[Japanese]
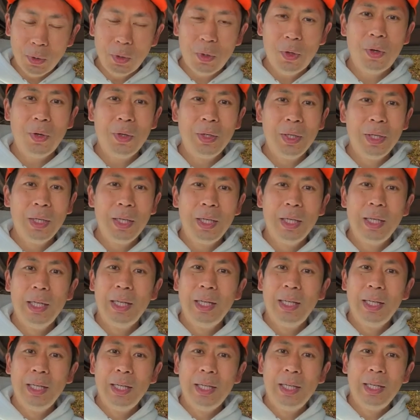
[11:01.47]
の
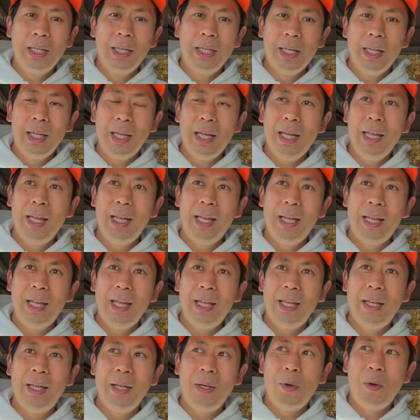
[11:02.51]

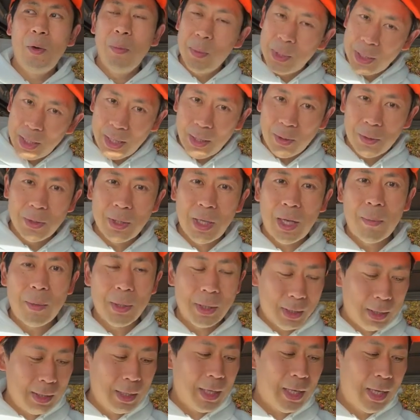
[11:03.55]
えー、お店でございま
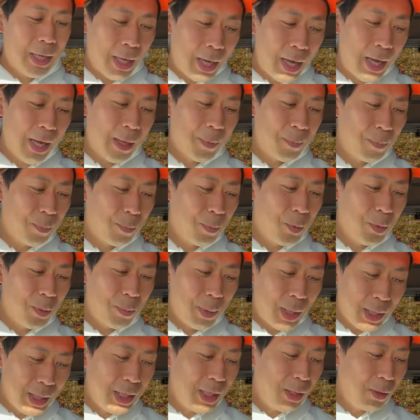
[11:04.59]
すはい。もう
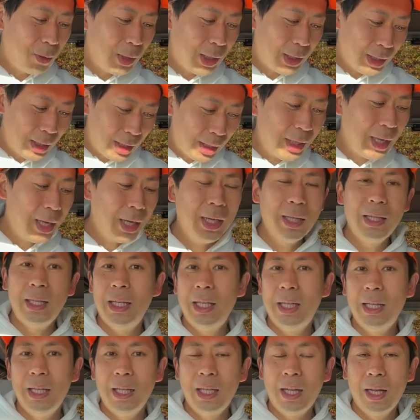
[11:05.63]
マニアの方だけ買って
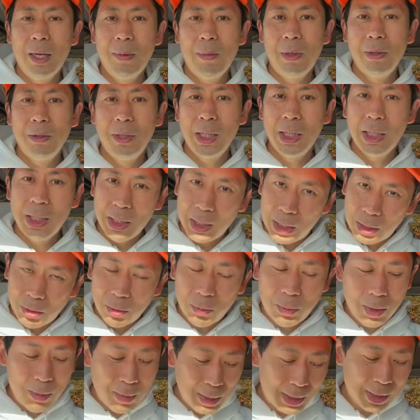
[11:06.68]
いただければ嬉しいなと
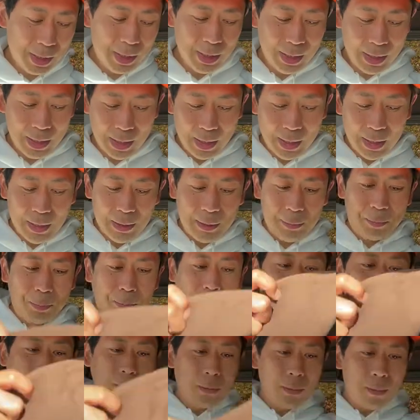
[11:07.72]
思います。
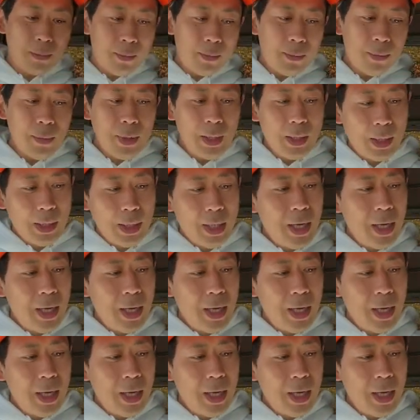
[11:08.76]
い